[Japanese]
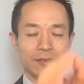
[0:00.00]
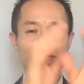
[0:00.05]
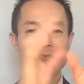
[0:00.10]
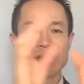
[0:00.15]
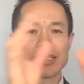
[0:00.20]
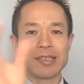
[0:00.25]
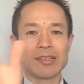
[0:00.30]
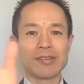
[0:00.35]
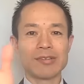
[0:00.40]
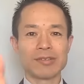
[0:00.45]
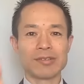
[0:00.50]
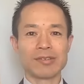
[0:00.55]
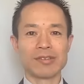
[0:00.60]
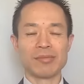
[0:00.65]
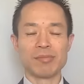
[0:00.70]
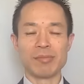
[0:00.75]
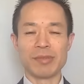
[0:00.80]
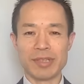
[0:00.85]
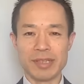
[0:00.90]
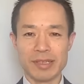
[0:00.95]
お花
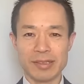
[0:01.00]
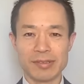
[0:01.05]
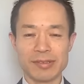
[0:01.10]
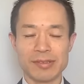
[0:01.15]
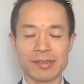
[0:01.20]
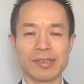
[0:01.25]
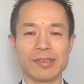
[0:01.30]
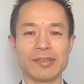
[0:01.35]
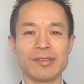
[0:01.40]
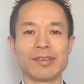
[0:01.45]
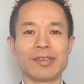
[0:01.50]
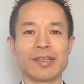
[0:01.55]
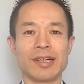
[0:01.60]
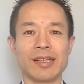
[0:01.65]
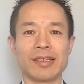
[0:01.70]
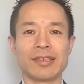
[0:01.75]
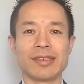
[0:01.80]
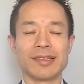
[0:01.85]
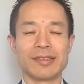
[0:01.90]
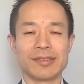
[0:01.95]
をめでる時の
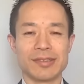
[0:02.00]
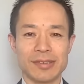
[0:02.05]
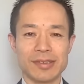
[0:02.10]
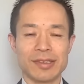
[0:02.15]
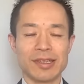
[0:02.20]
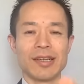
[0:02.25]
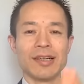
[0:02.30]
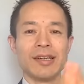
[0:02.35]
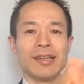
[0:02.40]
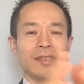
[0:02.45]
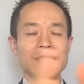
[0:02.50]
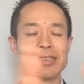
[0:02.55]
感覚とか、